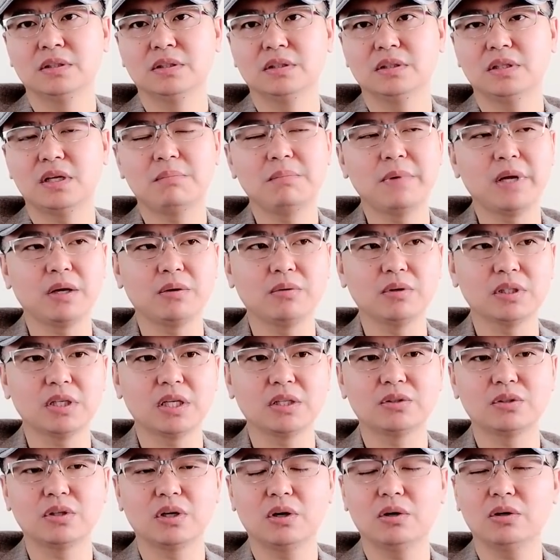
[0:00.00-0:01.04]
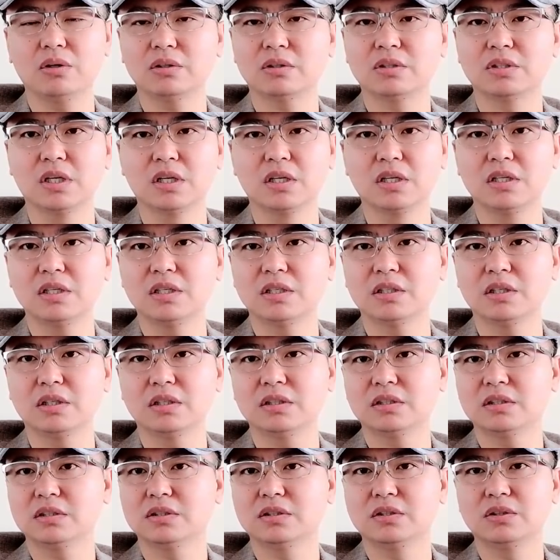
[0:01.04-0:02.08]
那美国在整整个
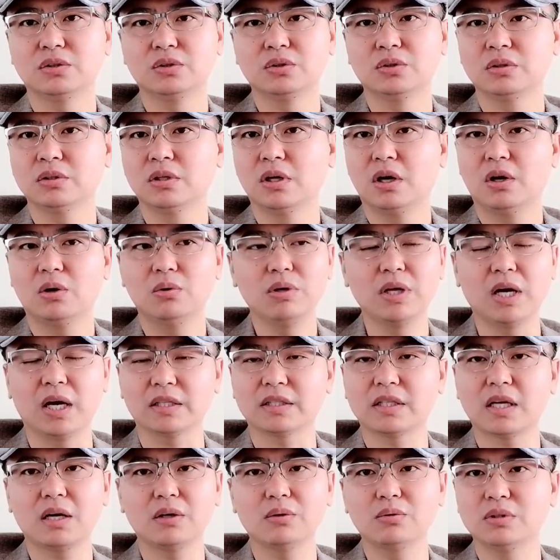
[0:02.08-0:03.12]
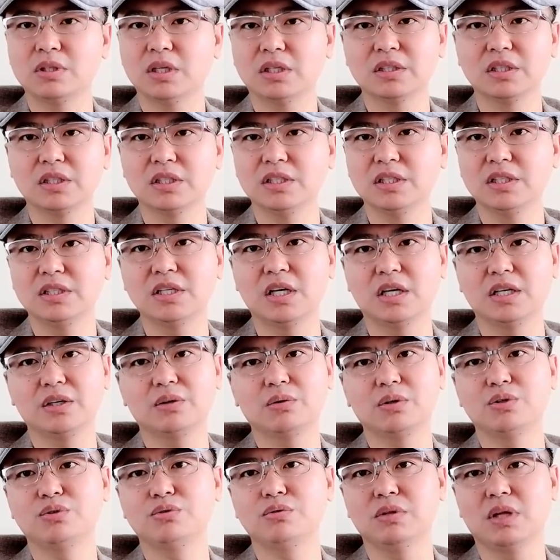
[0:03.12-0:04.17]
欧亚大陆上的影响力
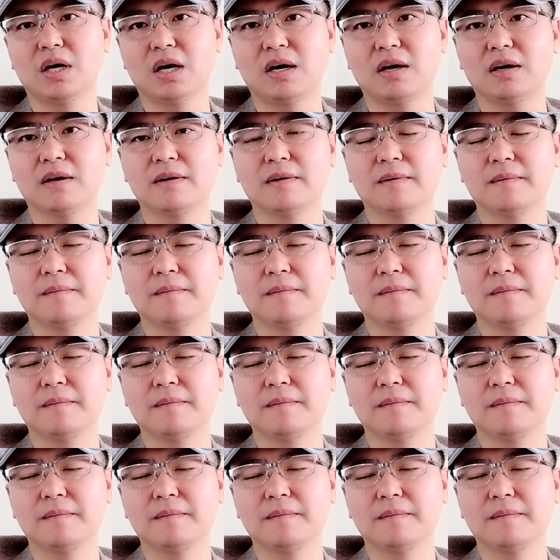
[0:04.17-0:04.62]
会巨大。